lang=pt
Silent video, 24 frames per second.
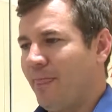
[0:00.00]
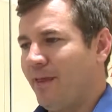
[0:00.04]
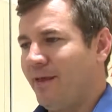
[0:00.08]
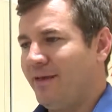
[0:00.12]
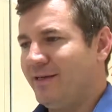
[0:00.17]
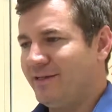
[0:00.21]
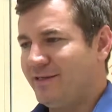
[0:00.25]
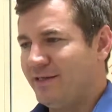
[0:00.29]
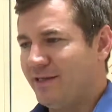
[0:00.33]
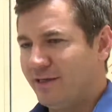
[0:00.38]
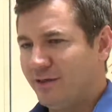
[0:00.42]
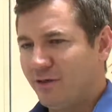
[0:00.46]

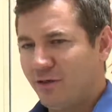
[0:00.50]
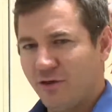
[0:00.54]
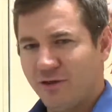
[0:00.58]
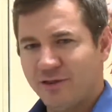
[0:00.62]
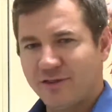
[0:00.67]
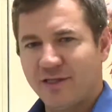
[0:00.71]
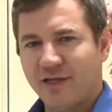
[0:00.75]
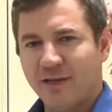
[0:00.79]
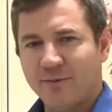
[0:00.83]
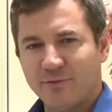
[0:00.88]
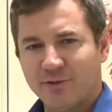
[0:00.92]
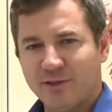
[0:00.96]
Esse ano nós
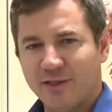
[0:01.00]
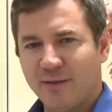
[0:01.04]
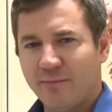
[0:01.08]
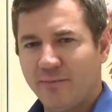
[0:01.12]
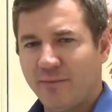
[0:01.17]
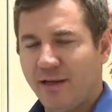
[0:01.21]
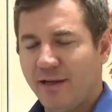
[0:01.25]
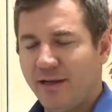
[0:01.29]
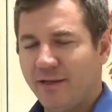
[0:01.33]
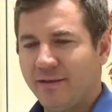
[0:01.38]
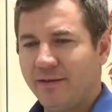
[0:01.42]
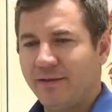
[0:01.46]
temos
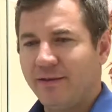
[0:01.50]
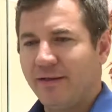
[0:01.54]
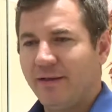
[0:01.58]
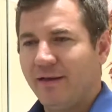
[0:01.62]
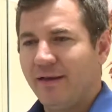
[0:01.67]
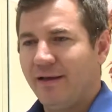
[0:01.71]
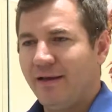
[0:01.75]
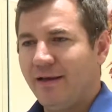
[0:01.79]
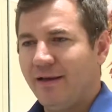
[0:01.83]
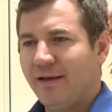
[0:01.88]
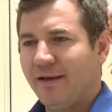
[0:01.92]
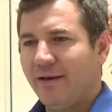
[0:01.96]
também
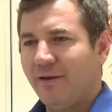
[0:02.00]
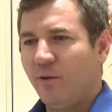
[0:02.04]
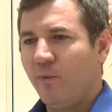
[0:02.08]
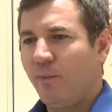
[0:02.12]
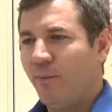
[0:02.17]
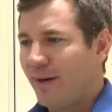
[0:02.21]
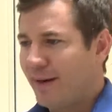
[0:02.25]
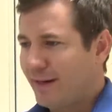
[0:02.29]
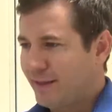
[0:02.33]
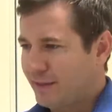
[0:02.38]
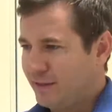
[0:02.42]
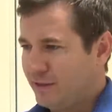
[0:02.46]
é, um
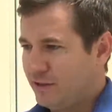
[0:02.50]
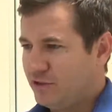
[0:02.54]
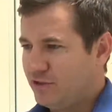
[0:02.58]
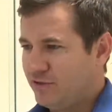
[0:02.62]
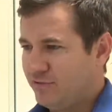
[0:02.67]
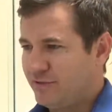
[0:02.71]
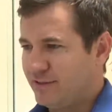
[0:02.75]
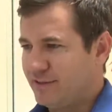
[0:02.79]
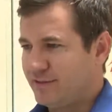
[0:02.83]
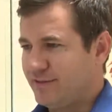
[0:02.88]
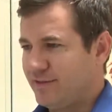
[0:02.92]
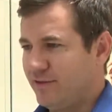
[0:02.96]
parque de
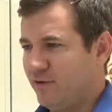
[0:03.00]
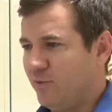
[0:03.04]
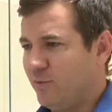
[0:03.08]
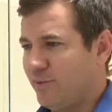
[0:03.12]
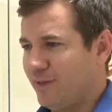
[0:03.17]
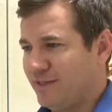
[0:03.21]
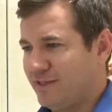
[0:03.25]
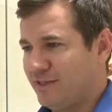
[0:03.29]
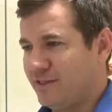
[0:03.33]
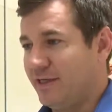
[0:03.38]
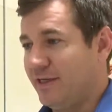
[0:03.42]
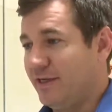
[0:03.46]
diversão para
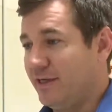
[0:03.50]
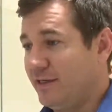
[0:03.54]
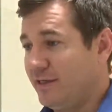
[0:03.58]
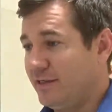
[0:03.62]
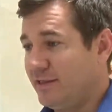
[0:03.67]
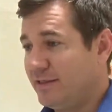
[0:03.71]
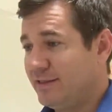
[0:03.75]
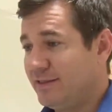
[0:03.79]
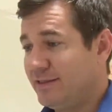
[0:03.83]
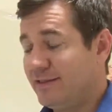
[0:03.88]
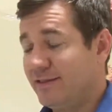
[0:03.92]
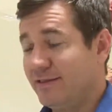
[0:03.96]
as
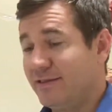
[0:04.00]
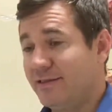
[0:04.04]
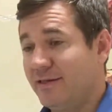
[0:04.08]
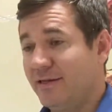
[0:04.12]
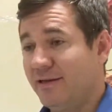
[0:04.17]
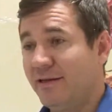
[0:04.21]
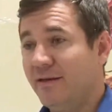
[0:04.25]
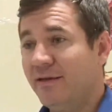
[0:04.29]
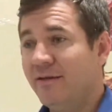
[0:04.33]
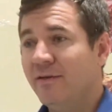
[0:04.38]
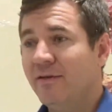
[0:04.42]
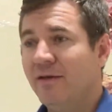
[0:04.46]
crianças,
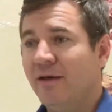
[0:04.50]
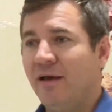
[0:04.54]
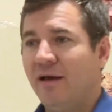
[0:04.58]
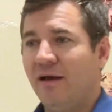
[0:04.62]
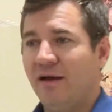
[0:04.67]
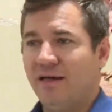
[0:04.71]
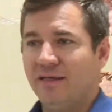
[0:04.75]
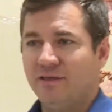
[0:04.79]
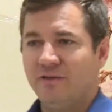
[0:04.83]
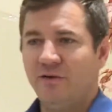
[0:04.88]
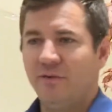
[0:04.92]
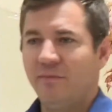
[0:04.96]
né?
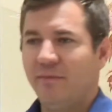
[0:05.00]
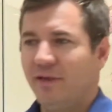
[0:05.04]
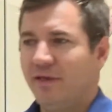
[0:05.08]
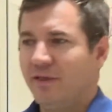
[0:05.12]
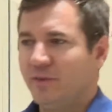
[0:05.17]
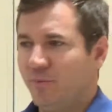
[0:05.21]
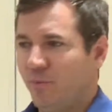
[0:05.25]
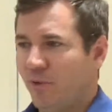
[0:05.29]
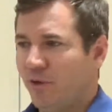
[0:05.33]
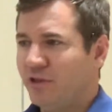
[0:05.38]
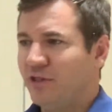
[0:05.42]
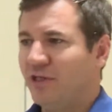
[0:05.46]
As famílias
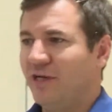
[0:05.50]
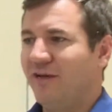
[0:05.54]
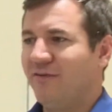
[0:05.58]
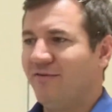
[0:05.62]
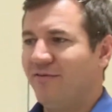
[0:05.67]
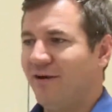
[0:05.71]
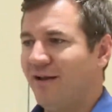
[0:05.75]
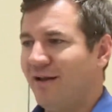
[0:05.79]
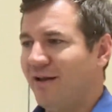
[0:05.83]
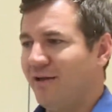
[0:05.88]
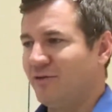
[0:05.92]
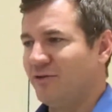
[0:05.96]
podem
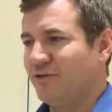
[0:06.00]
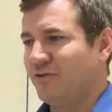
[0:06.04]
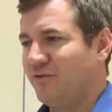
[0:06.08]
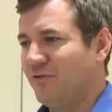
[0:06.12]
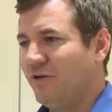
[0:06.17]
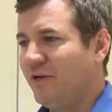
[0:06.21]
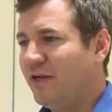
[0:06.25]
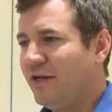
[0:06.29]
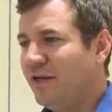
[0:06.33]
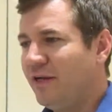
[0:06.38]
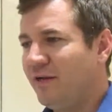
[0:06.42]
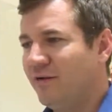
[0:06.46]
levar lá os
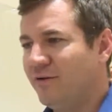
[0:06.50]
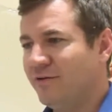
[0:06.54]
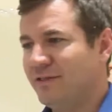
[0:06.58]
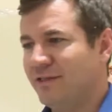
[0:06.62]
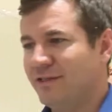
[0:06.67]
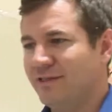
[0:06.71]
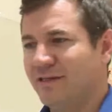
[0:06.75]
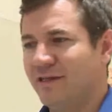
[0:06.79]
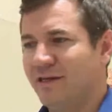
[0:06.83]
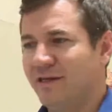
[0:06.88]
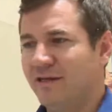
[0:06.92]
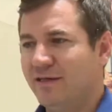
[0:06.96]
filhos,
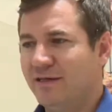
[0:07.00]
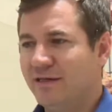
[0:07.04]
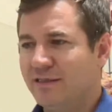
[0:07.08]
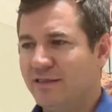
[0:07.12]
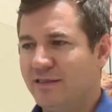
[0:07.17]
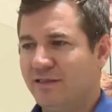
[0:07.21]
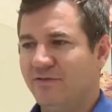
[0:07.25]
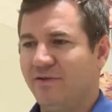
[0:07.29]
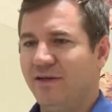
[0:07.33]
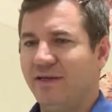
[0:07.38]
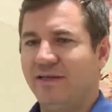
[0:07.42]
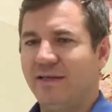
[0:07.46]
as
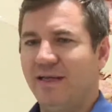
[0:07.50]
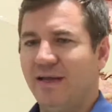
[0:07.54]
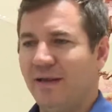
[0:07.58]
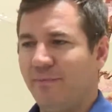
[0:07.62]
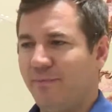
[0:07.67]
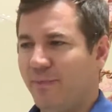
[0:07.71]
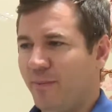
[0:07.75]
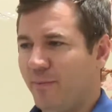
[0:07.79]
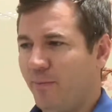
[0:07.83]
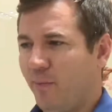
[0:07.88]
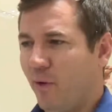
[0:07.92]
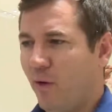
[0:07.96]
crianças, vai ter lá
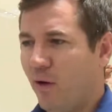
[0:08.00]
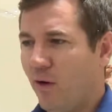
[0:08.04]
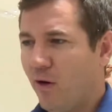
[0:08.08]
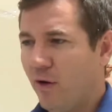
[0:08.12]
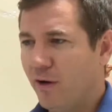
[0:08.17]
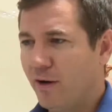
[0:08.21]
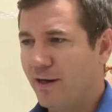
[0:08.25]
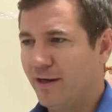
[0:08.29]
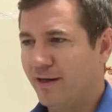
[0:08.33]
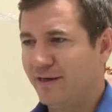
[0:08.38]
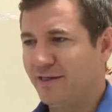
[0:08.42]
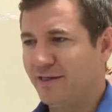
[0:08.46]
pipoca,